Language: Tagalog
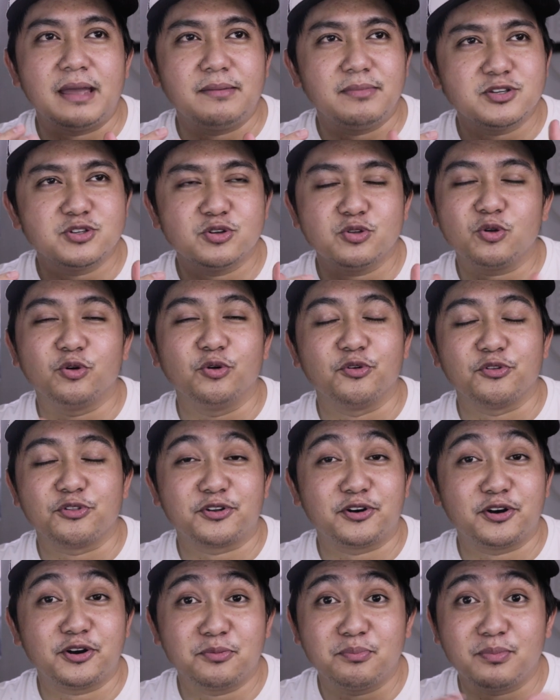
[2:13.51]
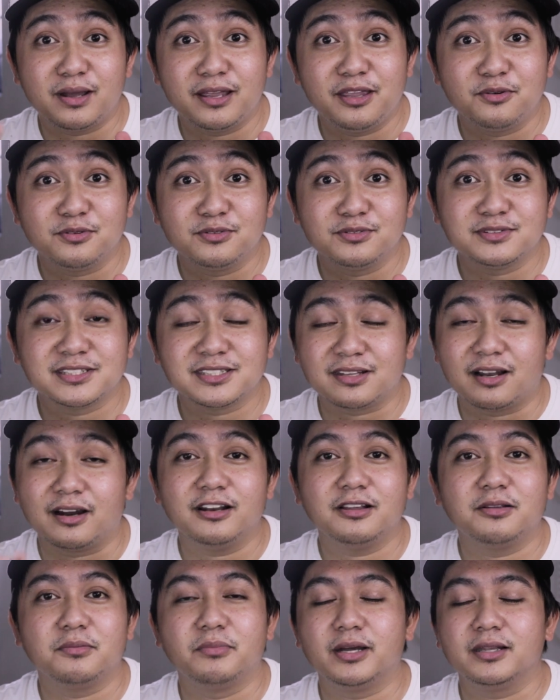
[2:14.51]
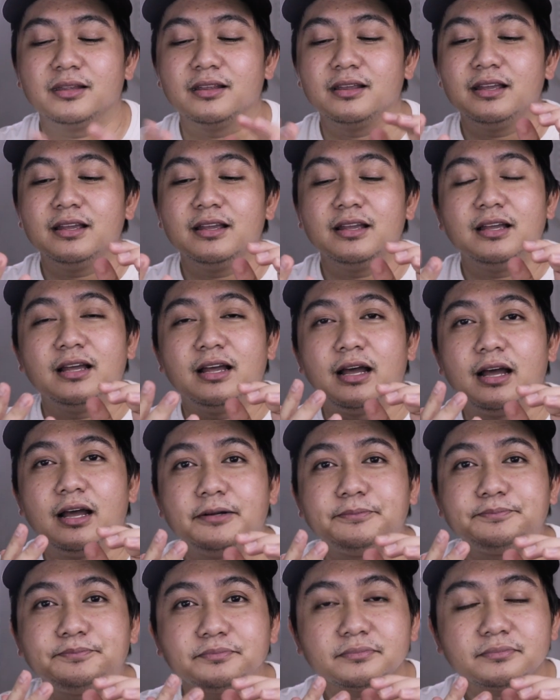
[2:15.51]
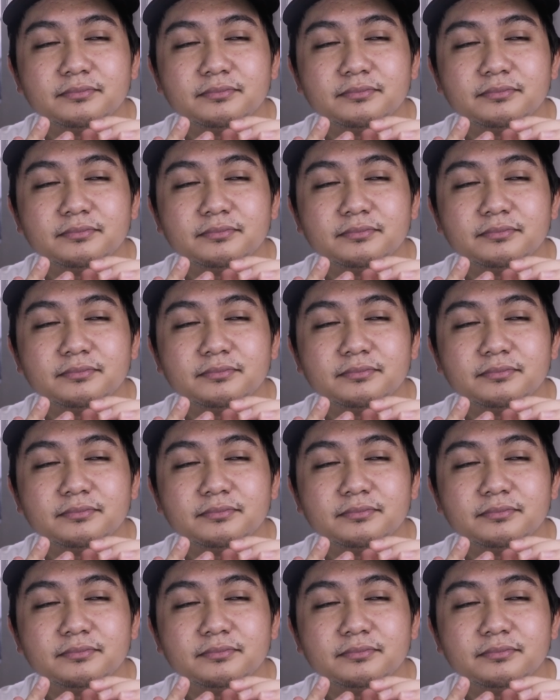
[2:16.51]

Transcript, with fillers: I'm not sure kung third ba yung start, but um,